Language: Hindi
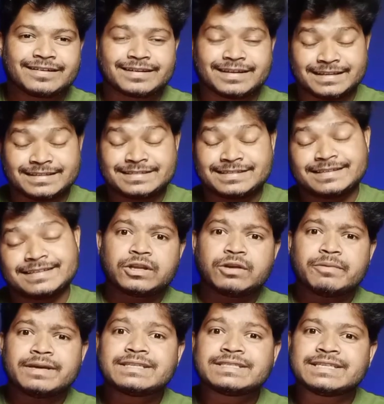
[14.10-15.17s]
कैसे ये मतलब
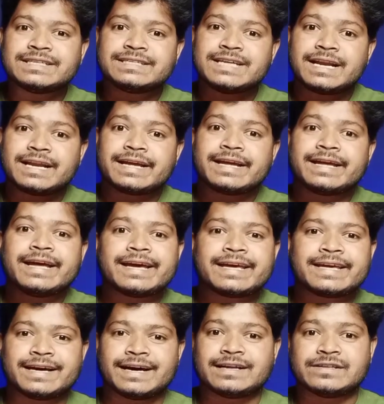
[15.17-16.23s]
ये सीटीआर है
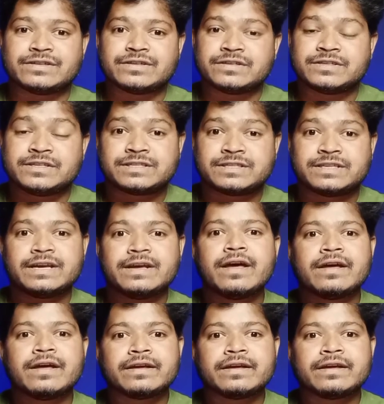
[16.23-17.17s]
क्या जिससे